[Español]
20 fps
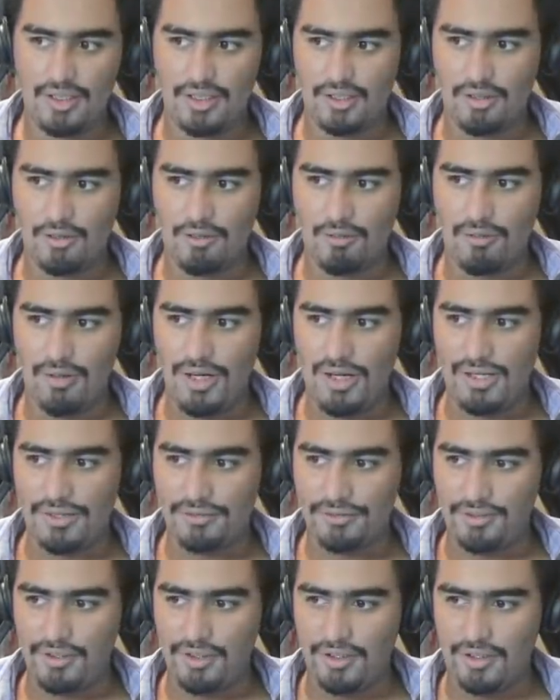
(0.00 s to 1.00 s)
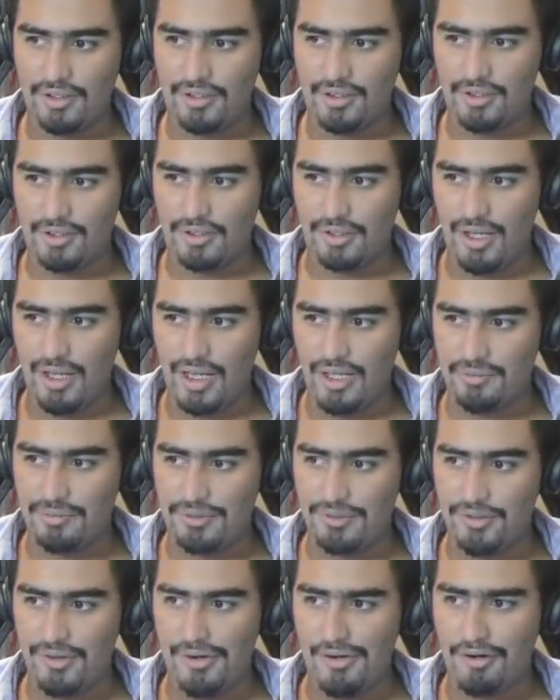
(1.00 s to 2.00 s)
Warrior, hey
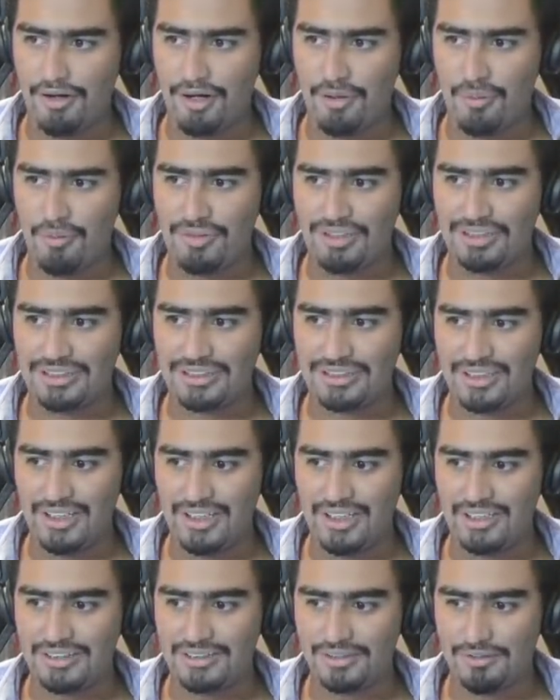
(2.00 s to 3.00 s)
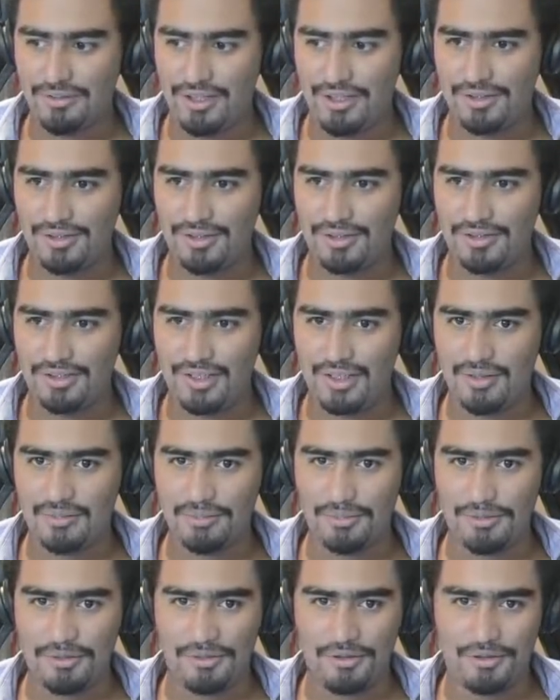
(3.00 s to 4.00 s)
bro, ¿cómo estás? ¿Cuánto
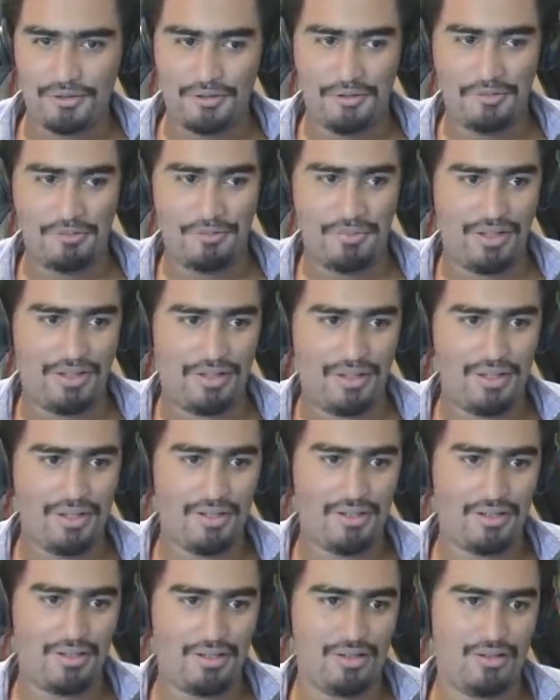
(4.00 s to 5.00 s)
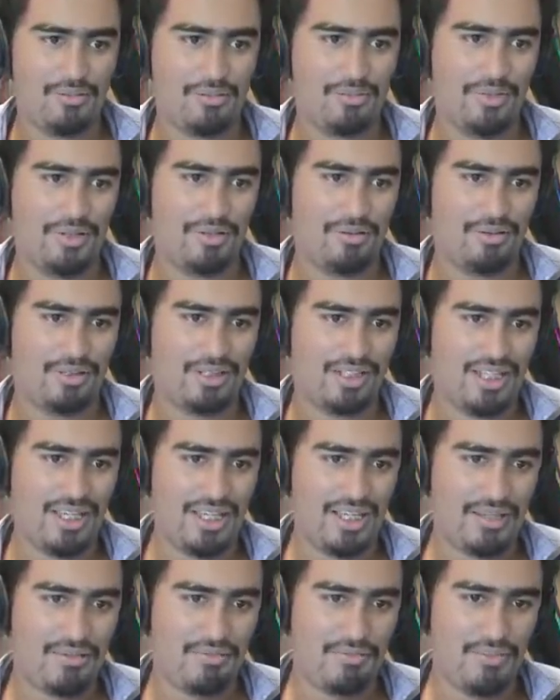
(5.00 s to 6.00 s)
tiempo, compañero? Pero
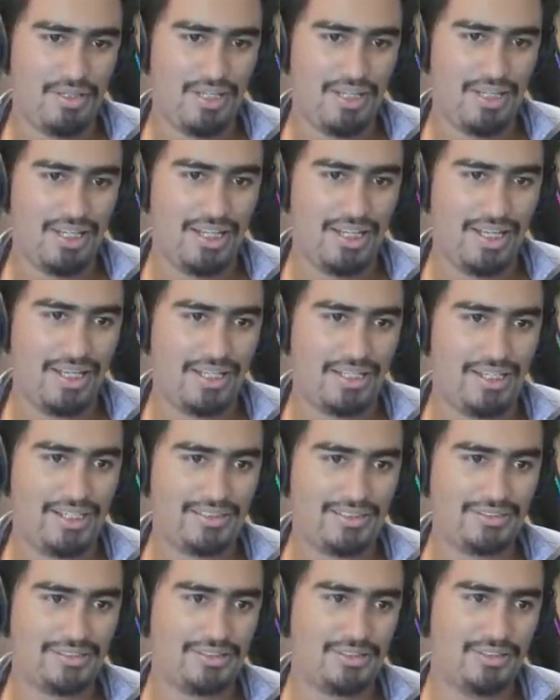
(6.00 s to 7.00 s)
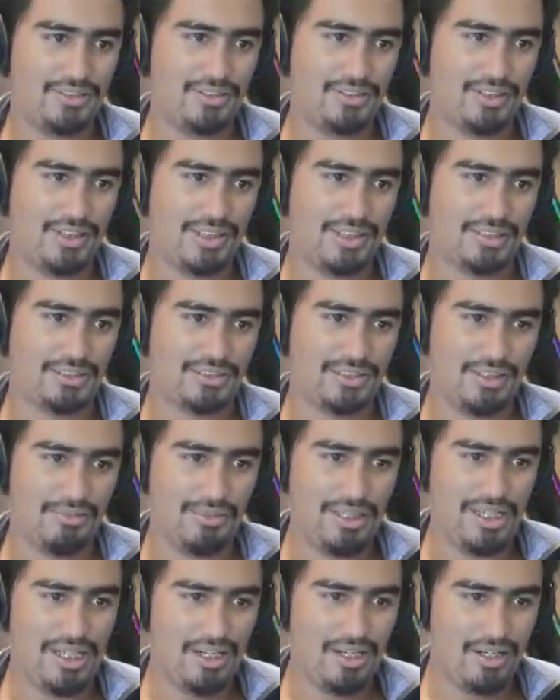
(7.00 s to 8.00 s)
qué milagroso que es...
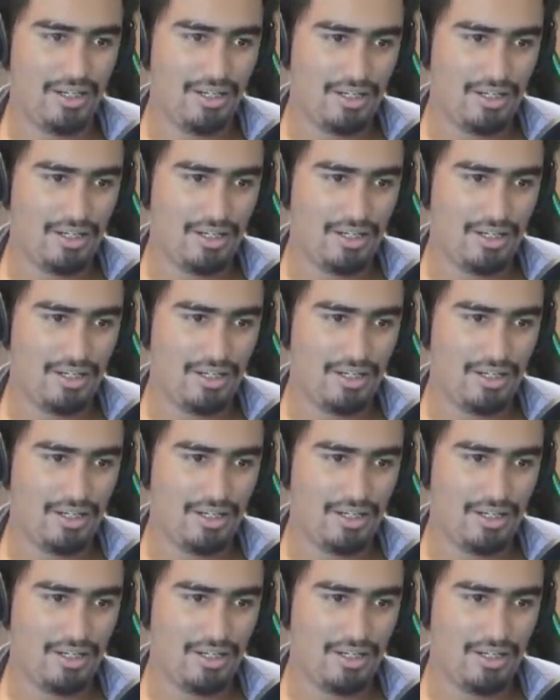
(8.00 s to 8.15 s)
¡Míralo!